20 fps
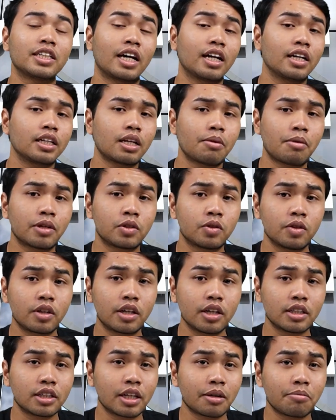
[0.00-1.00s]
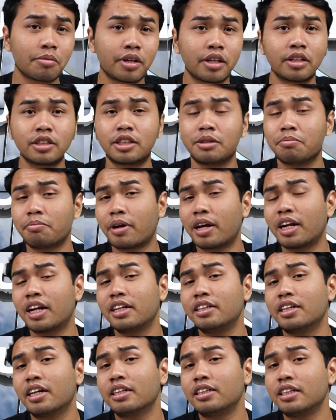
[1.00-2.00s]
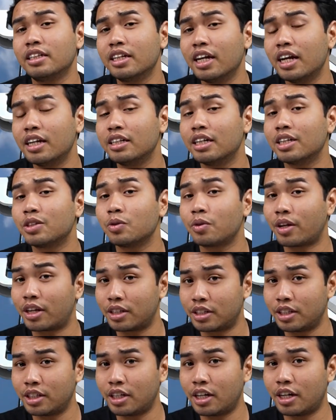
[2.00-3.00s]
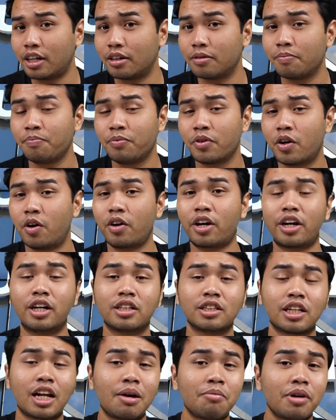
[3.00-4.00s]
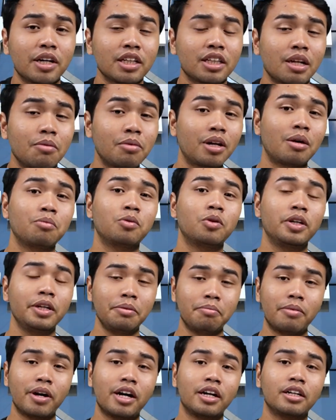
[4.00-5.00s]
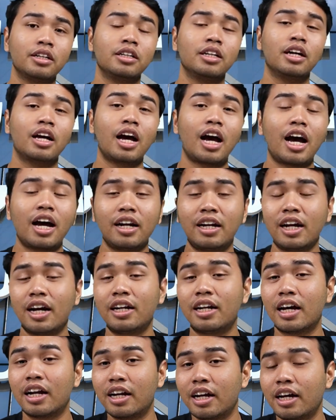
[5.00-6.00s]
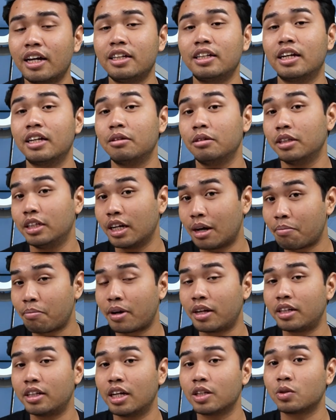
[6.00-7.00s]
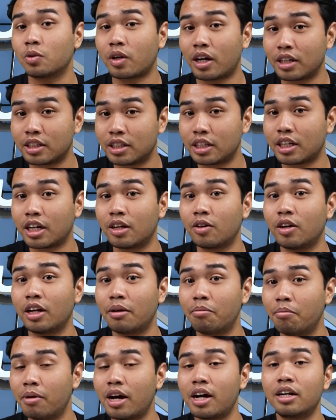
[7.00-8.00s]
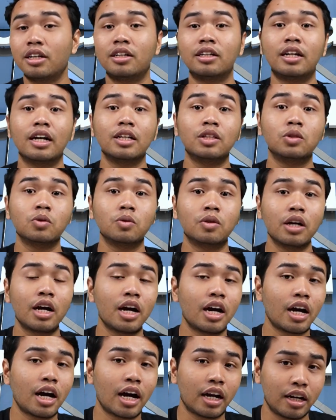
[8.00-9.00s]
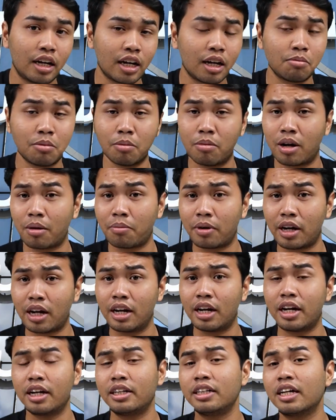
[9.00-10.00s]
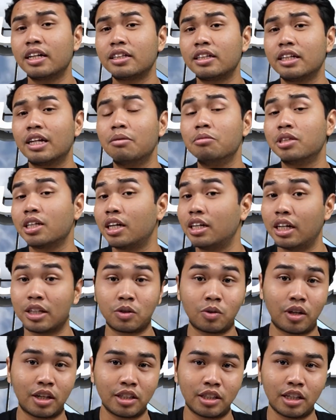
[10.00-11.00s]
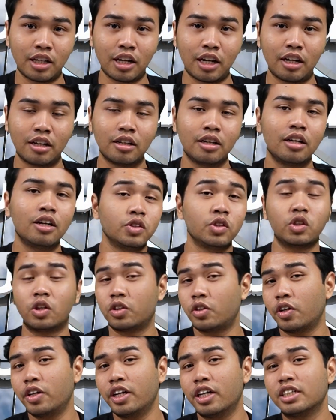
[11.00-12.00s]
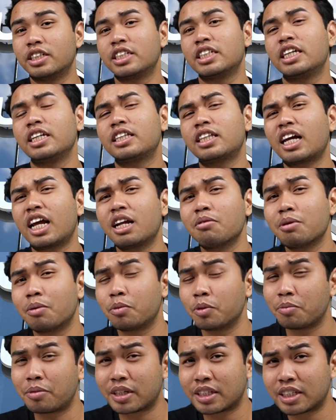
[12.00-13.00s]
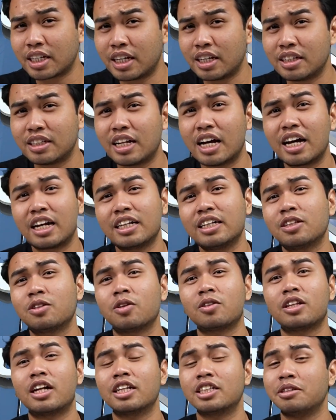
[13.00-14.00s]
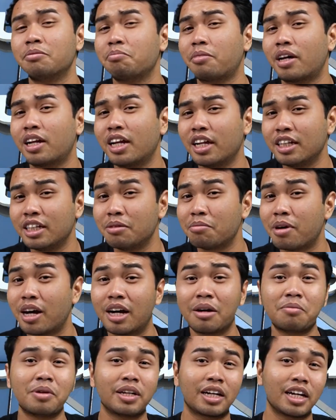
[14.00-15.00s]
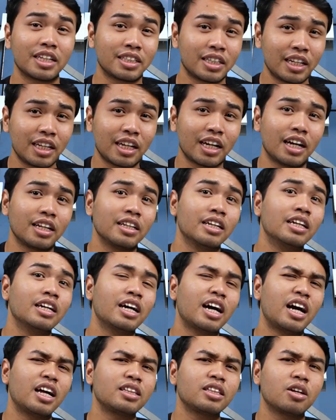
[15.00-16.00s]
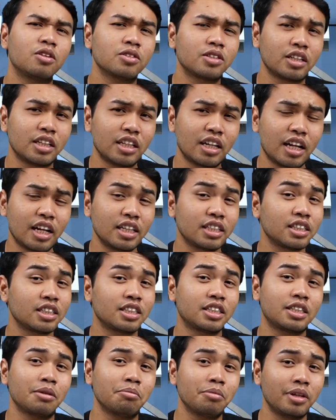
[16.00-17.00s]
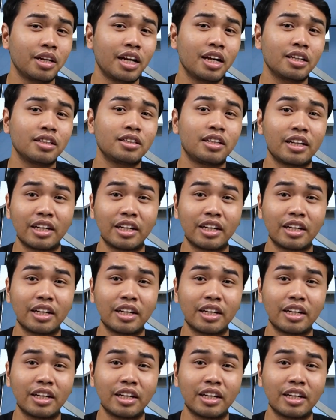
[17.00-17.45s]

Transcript: sekarang kita masuk ke segmen simpanan yang tidak diasuransikan. Oke, selama kita menabung di bank, ada dana yang dapat diasuransikan oleh bank dan juga ada beberapa dana yang tidak bisa diasuransikan. Contohnya, sekitar 50% dari total simpanan di Bank Amerika Serikat atau senilai 9